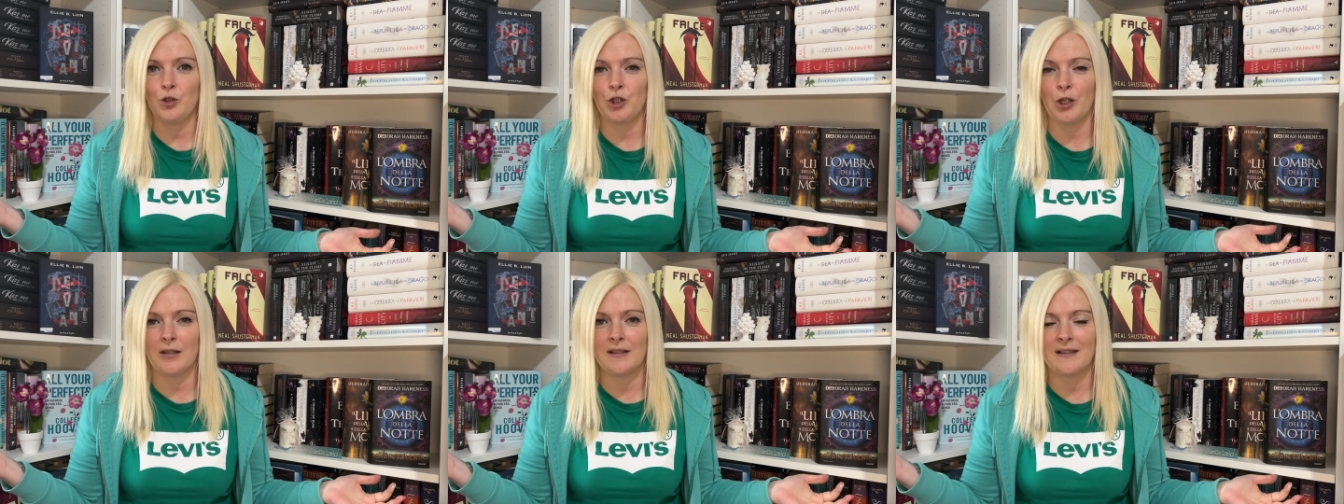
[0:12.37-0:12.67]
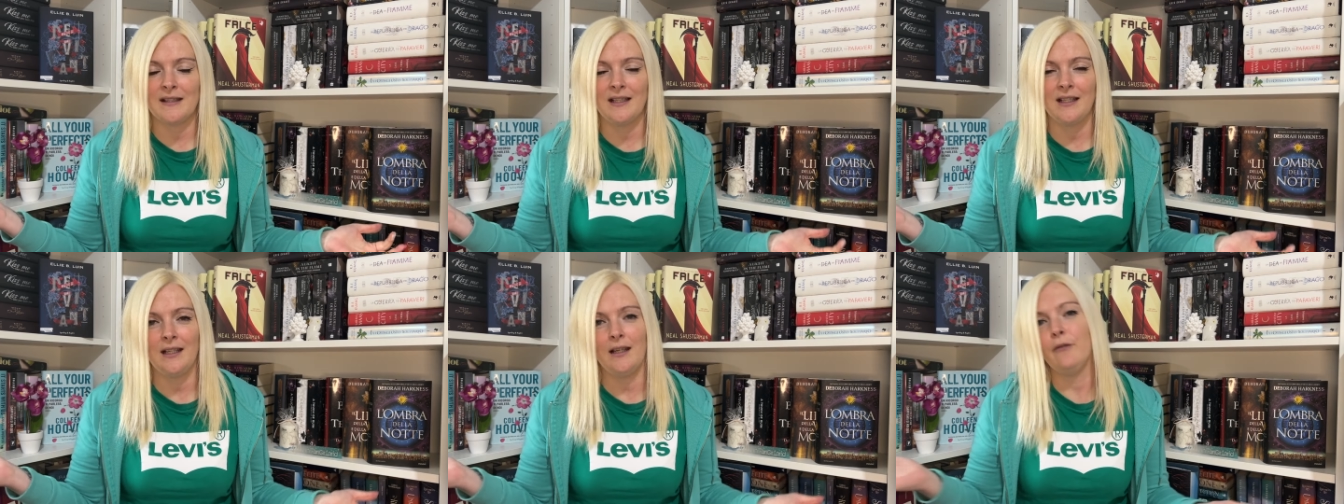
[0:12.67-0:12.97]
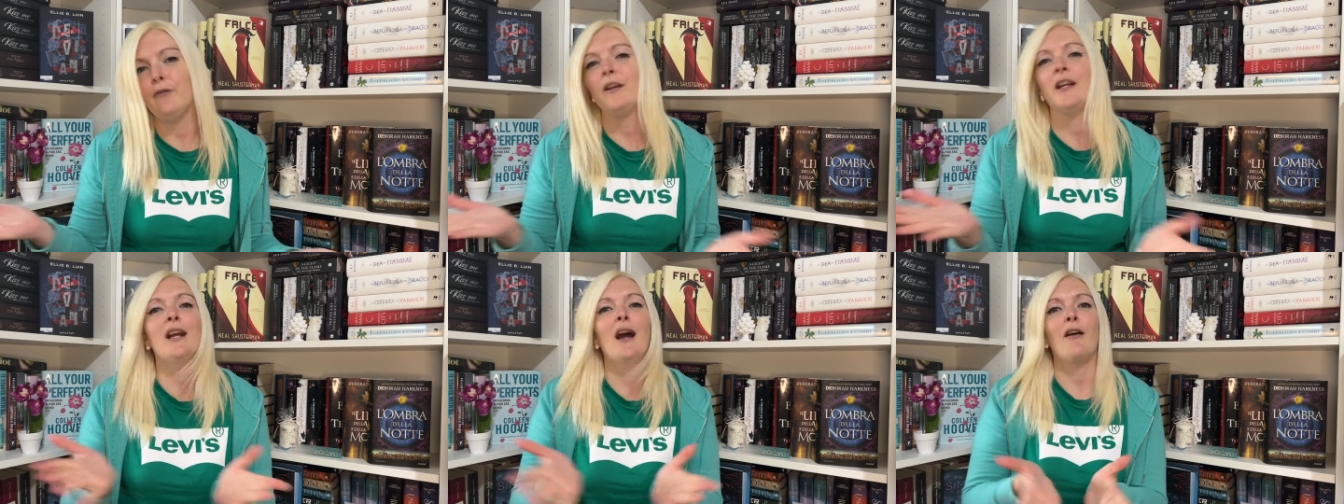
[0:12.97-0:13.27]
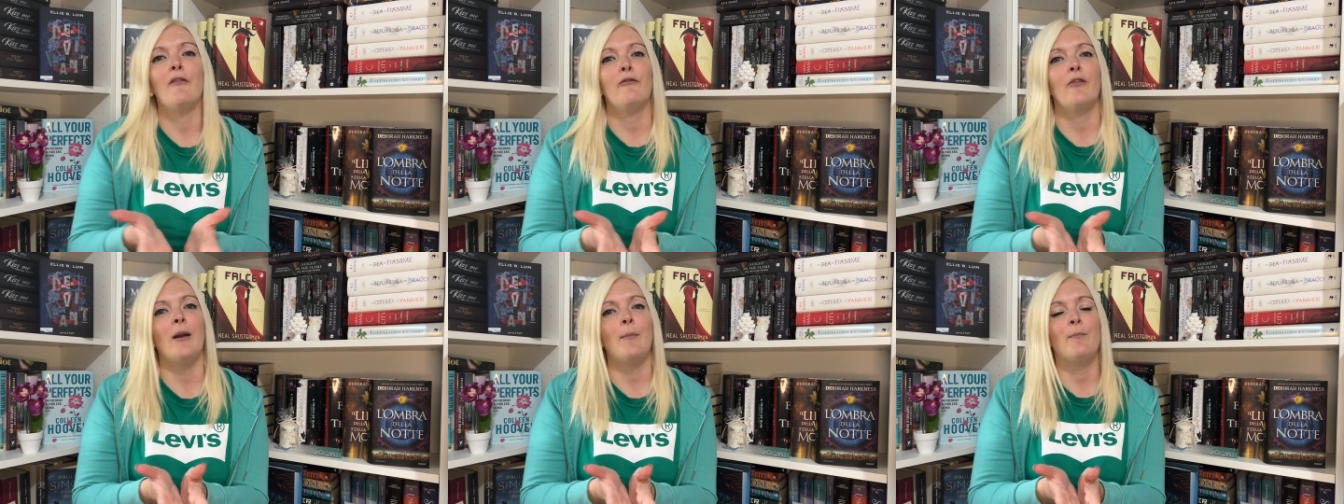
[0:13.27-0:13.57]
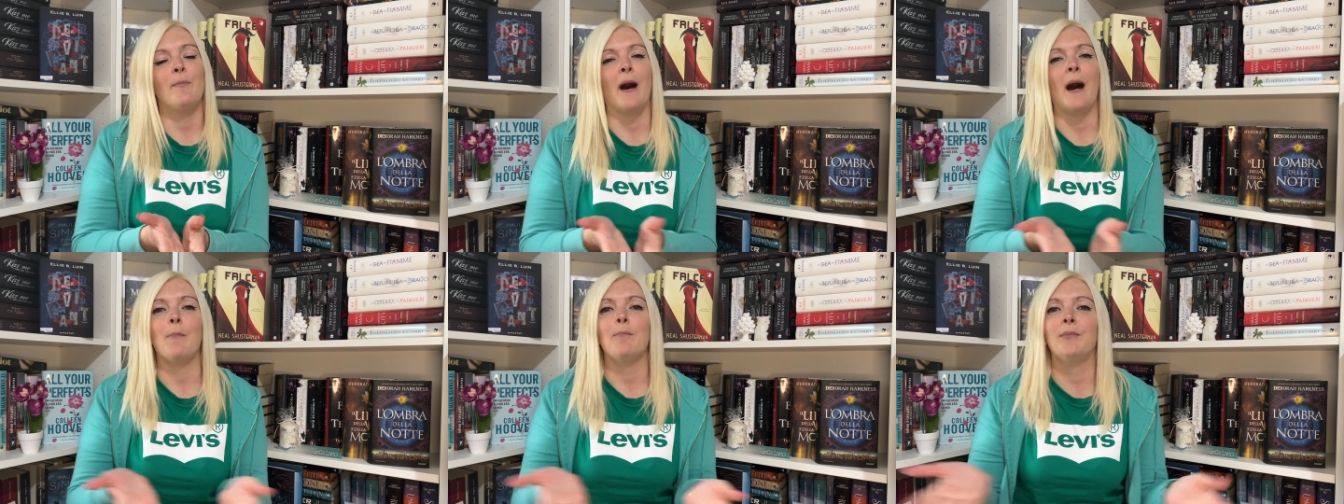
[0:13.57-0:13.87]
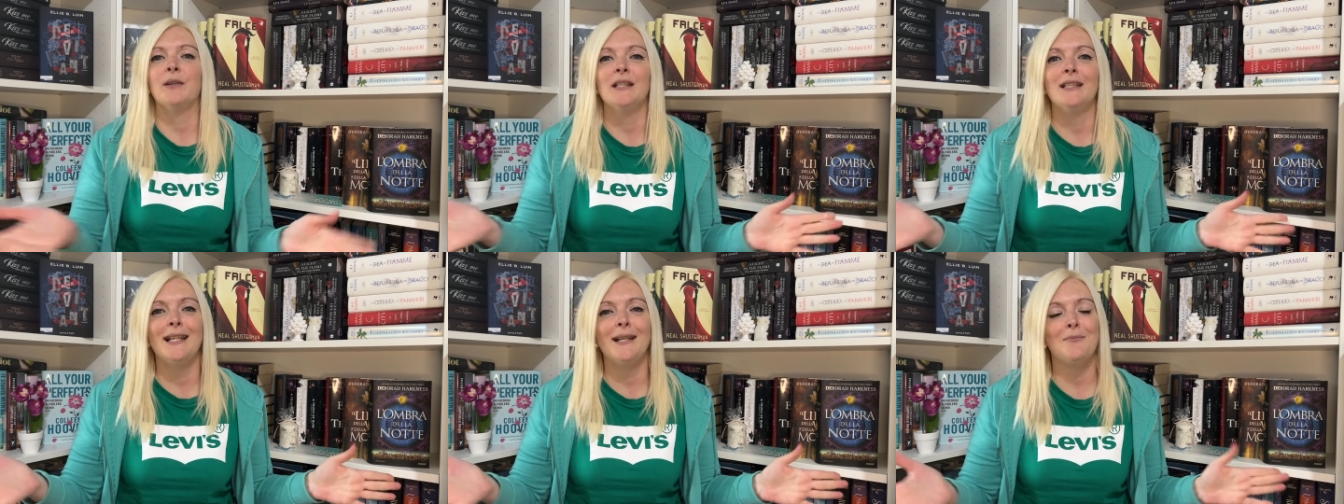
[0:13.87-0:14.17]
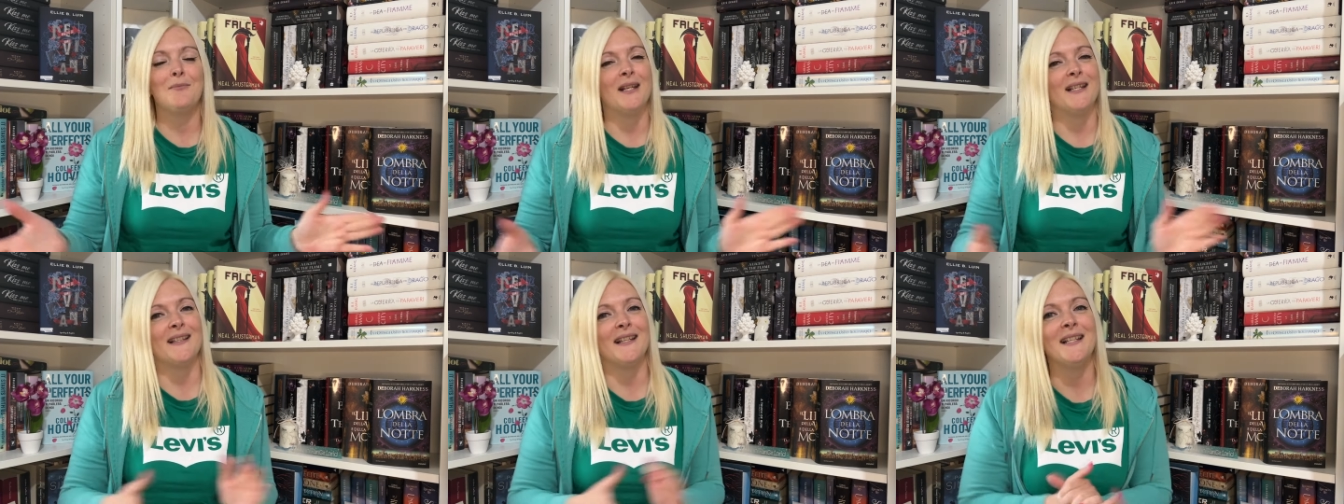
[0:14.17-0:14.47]
ciò significa wrap up del
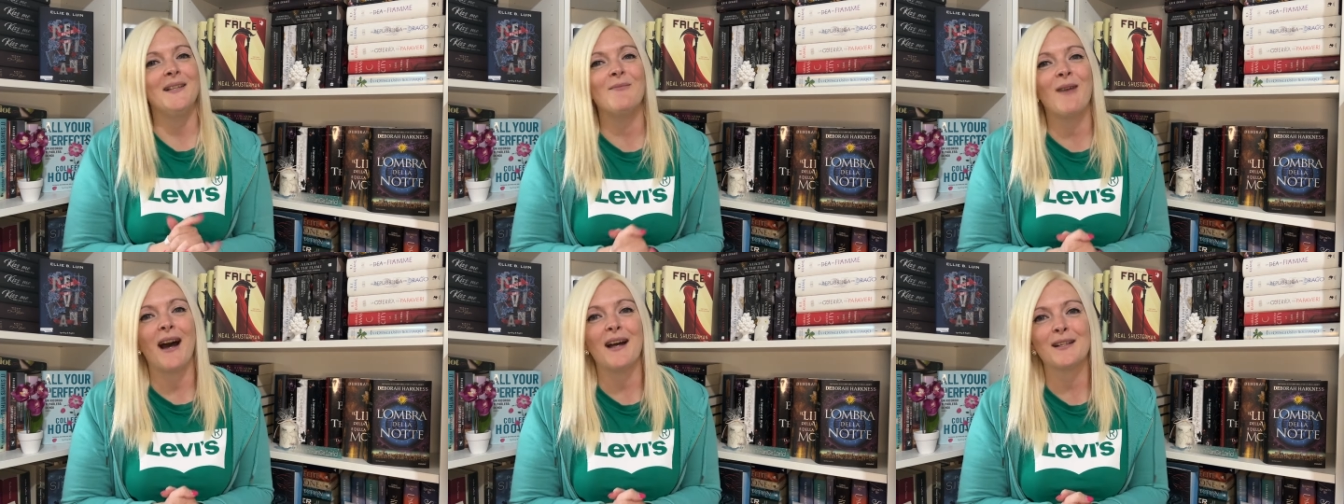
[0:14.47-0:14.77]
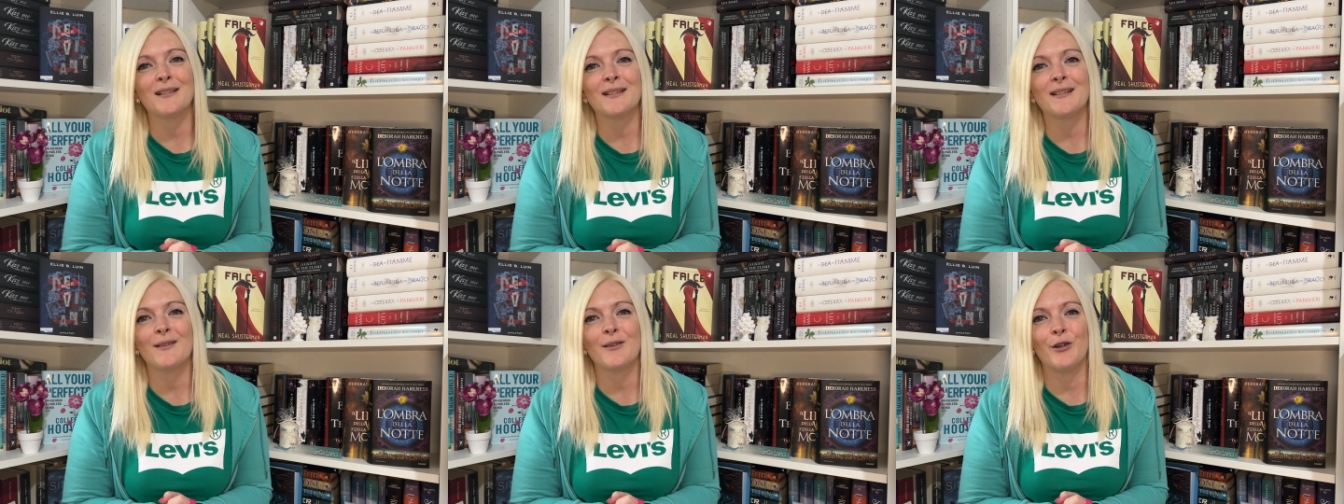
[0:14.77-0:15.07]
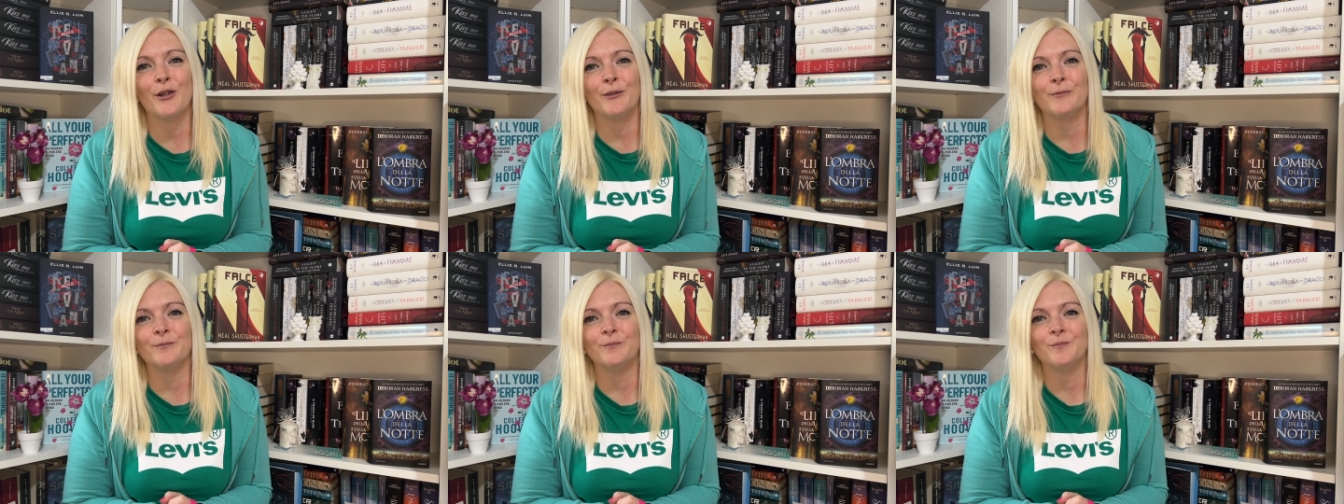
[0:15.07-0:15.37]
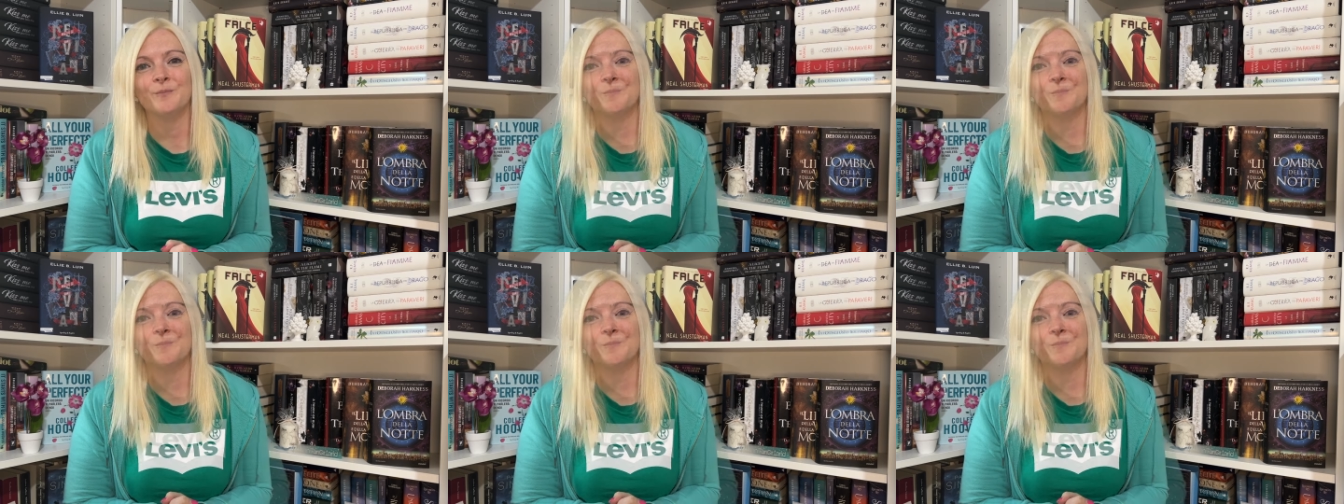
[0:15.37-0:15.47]
mese di marzo.